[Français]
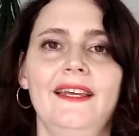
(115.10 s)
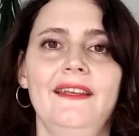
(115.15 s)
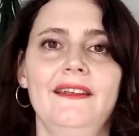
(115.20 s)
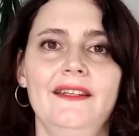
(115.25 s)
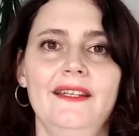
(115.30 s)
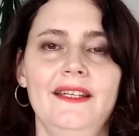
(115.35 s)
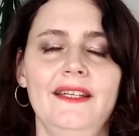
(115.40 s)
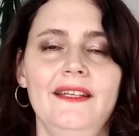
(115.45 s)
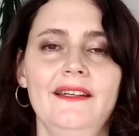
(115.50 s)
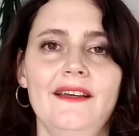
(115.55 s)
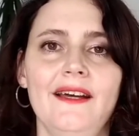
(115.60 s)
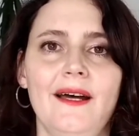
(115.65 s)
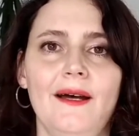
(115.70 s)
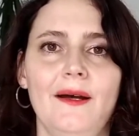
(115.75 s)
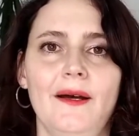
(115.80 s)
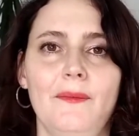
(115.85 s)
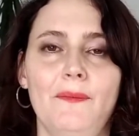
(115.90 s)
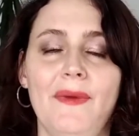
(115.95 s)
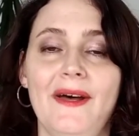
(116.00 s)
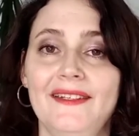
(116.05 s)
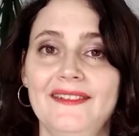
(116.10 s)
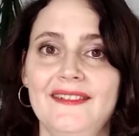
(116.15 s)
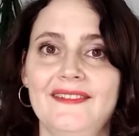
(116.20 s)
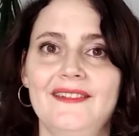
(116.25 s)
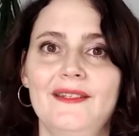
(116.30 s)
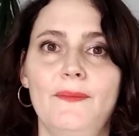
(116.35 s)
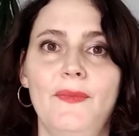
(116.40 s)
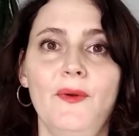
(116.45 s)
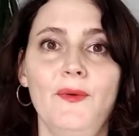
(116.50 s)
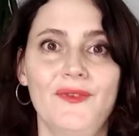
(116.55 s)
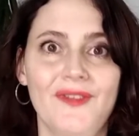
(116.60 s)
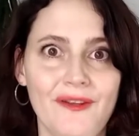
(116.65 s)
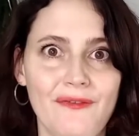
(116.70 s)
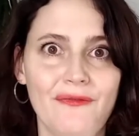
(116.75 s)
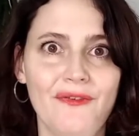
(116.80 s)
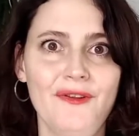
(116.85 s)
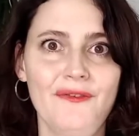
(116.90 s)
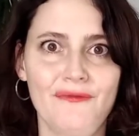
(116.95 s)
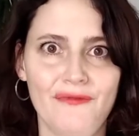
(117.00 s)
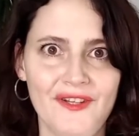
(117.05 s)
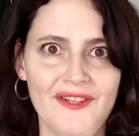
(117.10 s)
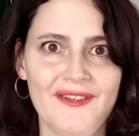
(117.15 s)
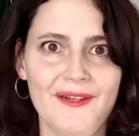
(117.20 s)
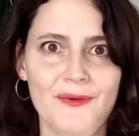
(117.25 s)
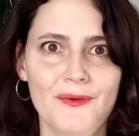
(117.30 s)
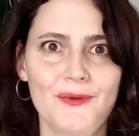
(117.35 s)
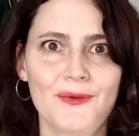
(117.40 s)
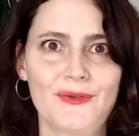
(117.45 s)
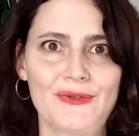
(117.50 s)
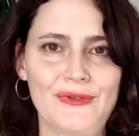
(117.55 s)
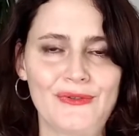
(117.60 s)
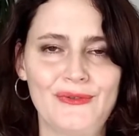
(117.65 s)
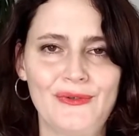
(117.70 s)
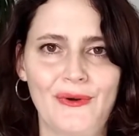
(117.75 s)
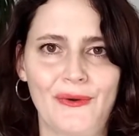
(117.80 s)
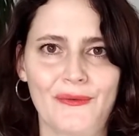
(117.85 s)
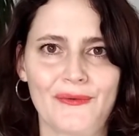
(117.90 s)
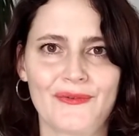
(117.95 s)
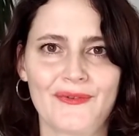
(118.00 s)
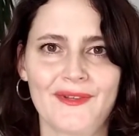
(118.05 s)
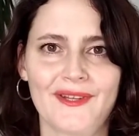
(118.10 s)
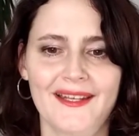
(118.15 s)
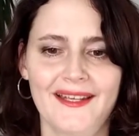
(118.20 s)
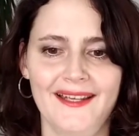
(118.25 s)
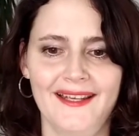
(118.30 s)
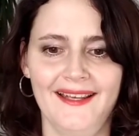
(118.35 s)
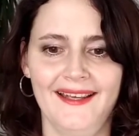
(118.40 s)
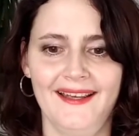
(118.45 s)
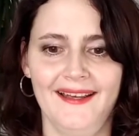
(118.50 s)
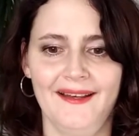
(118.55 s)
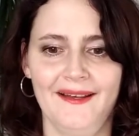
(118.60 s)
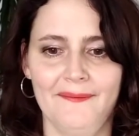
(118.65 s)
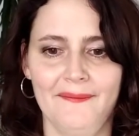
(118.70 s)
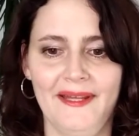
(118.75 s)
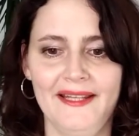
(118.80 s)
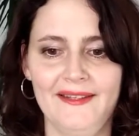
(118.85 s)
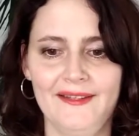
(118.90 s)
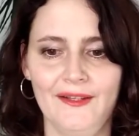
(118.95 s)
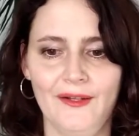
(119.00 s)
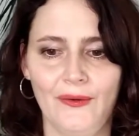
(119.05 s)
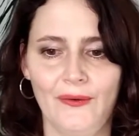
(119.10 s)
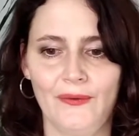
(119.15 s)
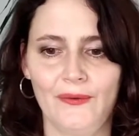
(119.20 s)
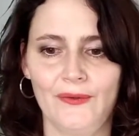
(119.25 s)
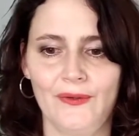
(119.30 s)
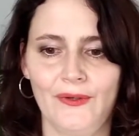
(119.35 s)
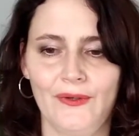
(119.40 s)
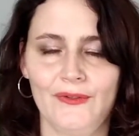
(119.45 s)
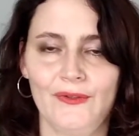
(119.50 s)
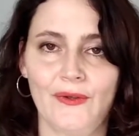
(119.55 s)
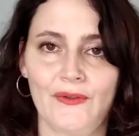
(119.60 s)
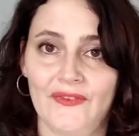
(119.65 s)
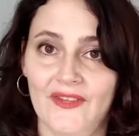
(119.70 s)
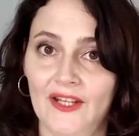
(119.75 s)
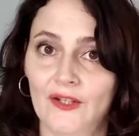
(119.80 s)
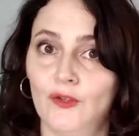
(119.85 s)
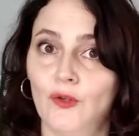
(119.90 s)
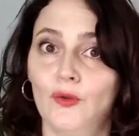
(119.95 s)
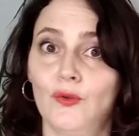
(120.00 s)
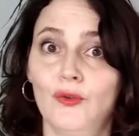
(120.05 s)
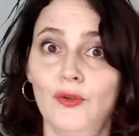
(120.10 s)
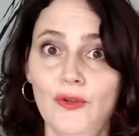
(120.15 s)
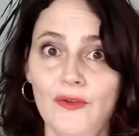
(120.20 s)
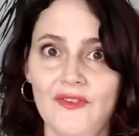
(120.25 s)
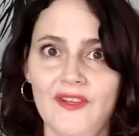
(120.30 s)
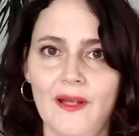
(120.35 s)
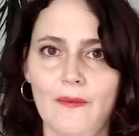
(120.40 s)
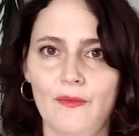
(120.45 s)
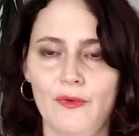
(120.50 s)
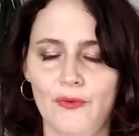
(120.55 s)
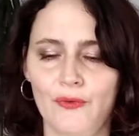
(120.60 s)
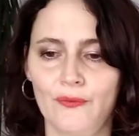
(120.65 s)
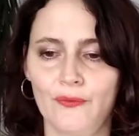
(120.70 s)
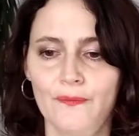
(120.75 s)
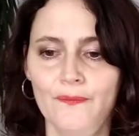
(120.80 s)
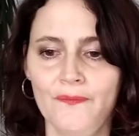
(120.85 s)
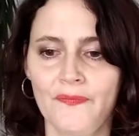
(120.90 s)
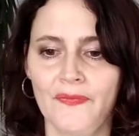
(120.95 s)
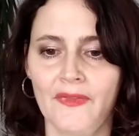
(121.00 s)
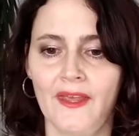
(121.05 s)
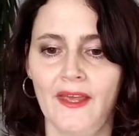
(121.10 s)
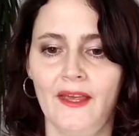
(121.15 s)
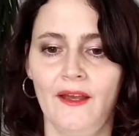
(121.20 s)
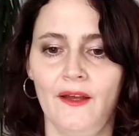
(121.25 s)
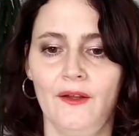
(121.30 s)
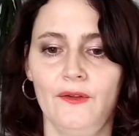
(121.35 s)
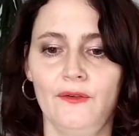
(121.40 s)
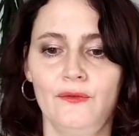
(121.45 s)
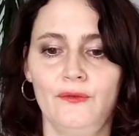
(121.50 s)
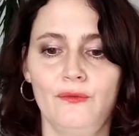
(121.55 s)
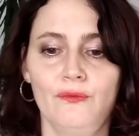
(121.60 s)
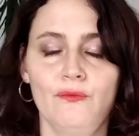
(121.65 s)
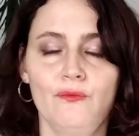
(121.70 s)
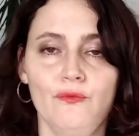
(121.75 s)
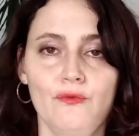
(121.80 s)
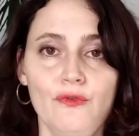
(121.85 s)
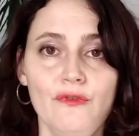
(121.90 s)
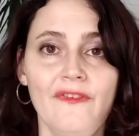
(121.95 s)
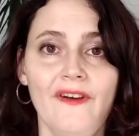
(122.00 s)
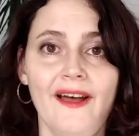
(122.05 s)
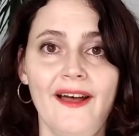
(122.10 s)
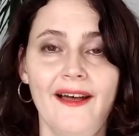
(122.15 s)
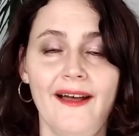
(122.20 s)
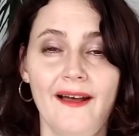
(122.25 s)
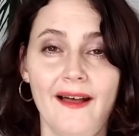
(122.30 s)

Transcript: et à participer au défi vidéo que je te lance. Maintenant, euh, dans cette deuxième leçon, tu vas